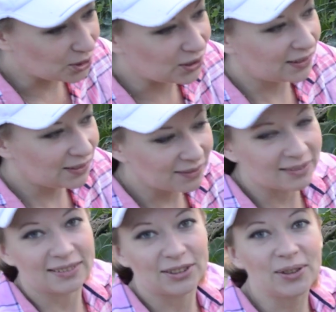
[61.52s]
что, ну,
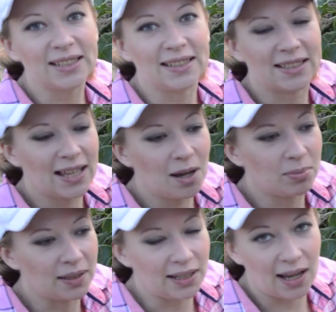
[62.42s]
другие дела
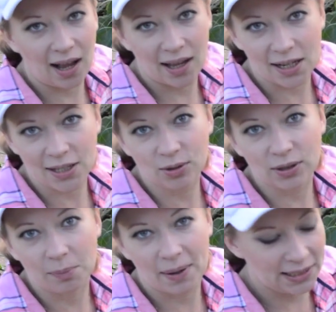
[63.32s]
были, а растут не по